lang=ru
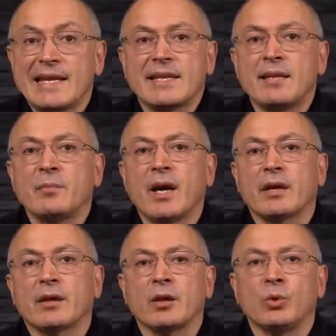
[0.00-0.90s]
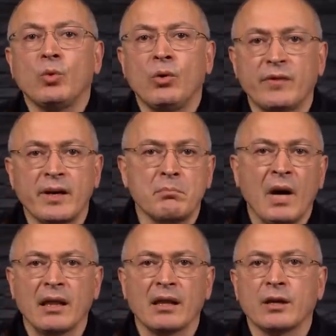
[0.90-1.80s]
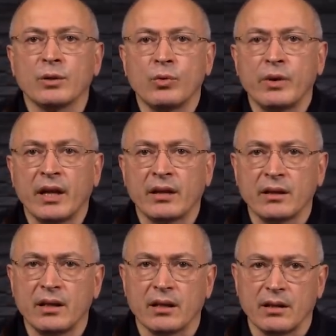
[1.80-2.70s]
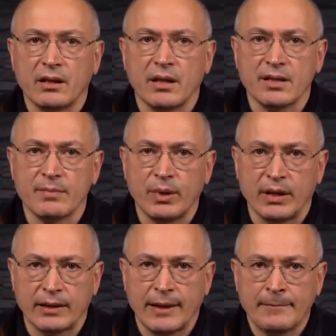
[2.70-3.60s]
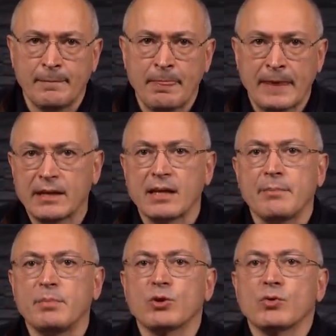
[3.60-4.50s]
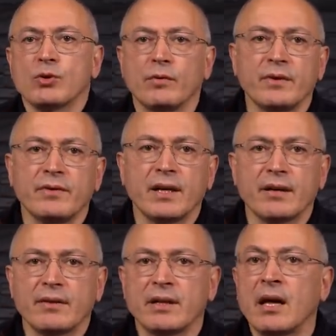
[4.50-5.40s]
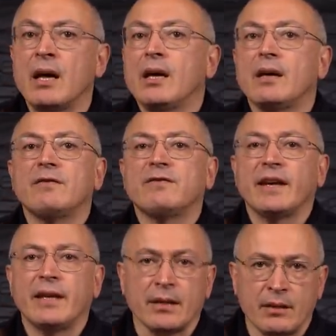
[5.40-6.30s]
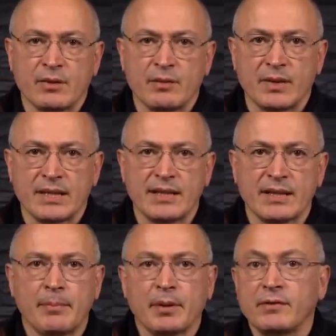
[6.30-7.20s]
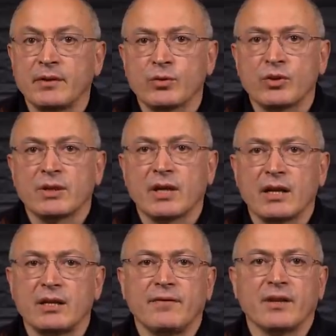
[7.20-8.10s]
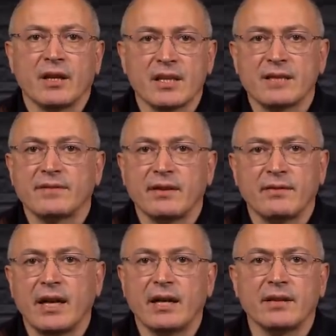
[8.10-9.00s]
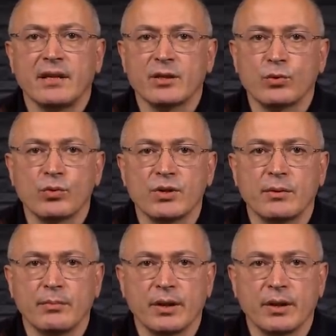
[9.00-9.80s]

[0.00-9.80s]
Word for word: и занимает новые малоконкурентные рынки сбыта. Китай, безусловно, выигрывает и в военном смысле. Запад вынужден тратить финансовые и военные ресурсы на